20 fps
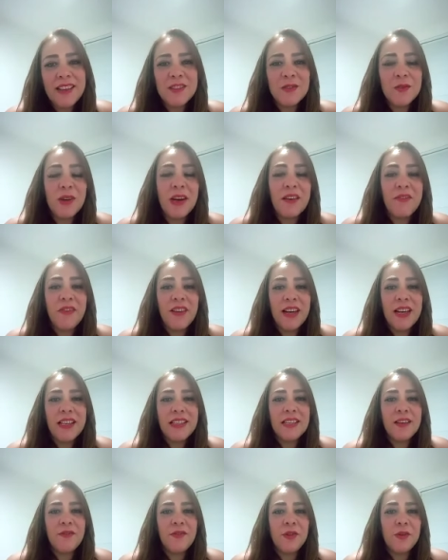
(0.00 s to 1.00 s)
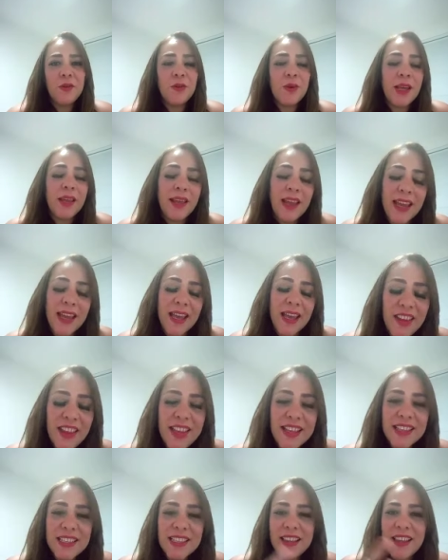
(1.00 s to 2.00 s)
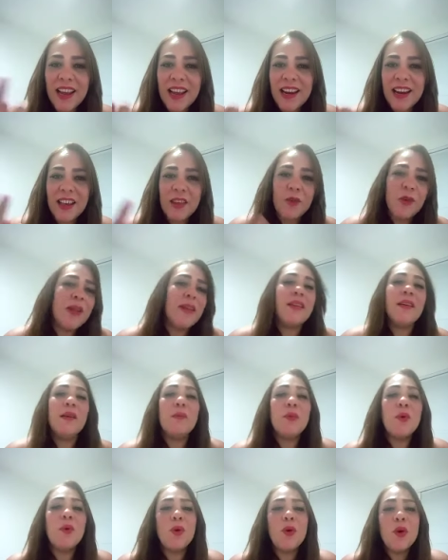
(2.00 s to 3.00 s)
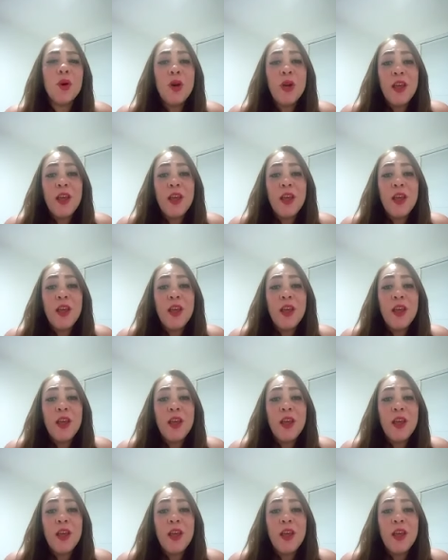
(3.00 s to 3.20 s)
soy la feliz, afortunada y bendecida ganadora del bono